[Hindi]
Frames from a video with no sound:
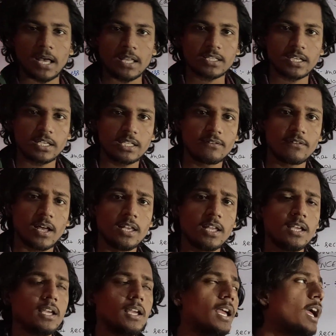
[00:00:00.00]
बात करने वाले
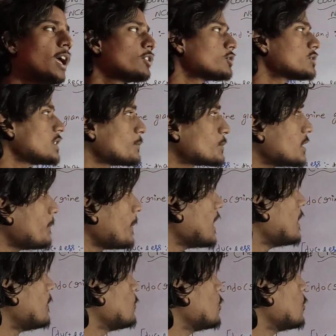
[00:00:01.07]
हैं तो सबसे पहले